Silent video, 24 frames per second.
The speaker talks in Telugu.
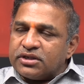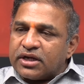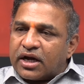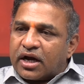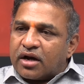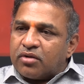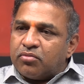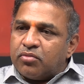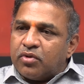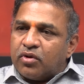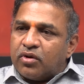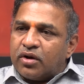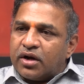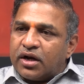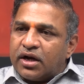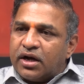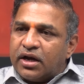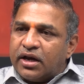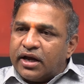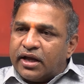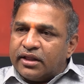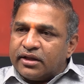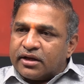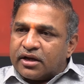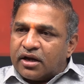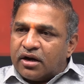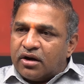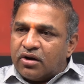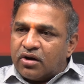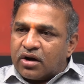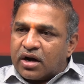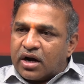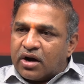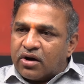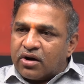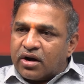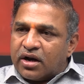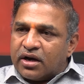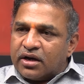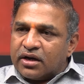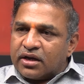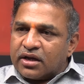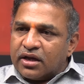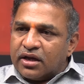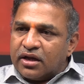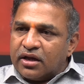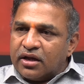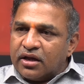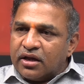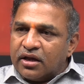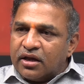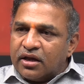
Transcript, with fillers: జగన్మోహన్ రెడ్డి అధికారంలో రావడానికి